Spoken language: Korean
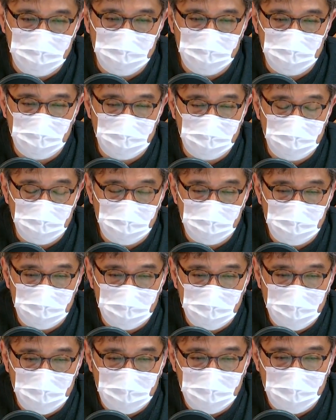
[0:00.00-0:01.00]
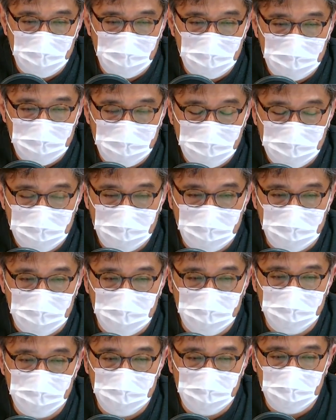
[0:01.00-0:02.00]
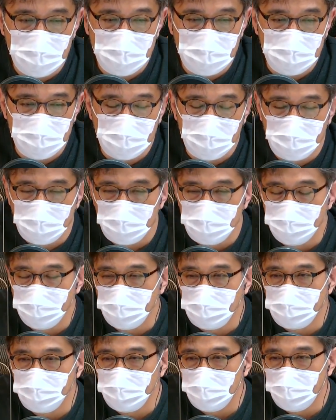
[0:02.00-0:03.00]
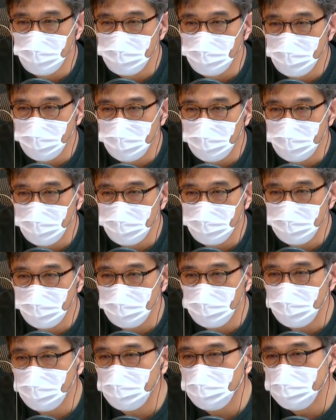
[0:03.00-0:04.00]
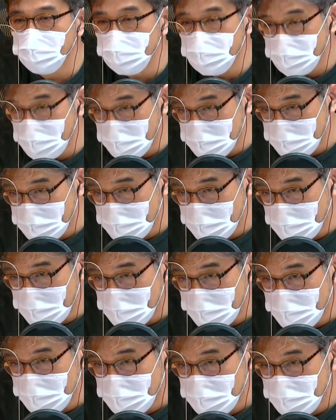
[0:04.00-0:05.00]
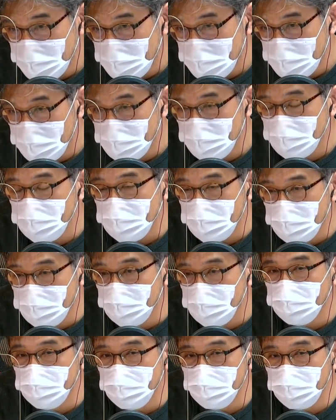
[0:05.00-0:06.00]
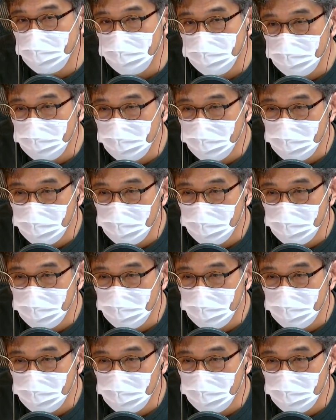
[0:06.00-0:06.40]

입체적으로 봐야 되는 것이고 입체의 여러 면 가운데 하나가 생태탕집 아니냐. 일단 이 점을 전제해